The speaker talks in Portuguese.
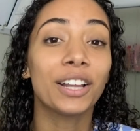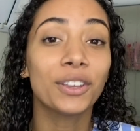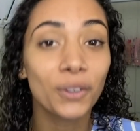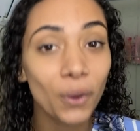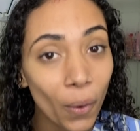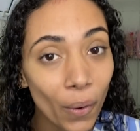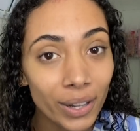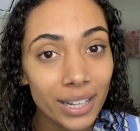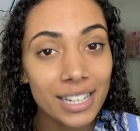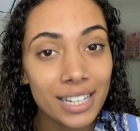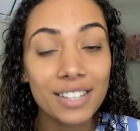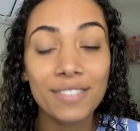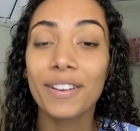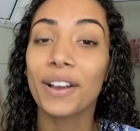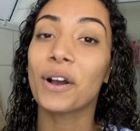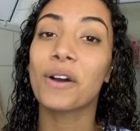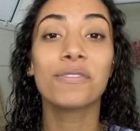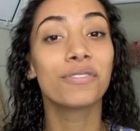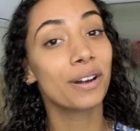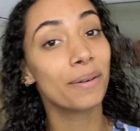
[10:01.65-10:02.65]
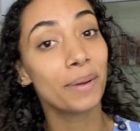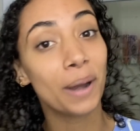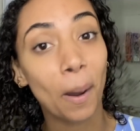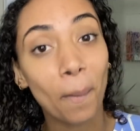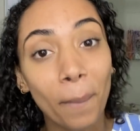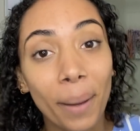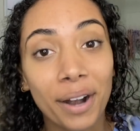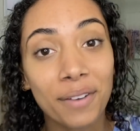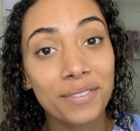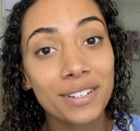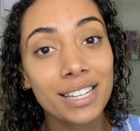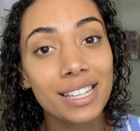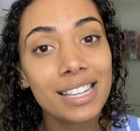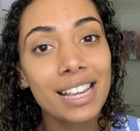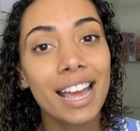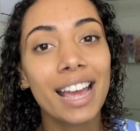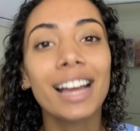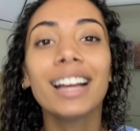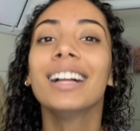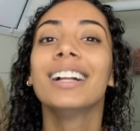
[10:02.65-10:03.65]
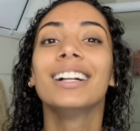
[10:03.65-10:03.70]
todas e ver qual fica melhor para você.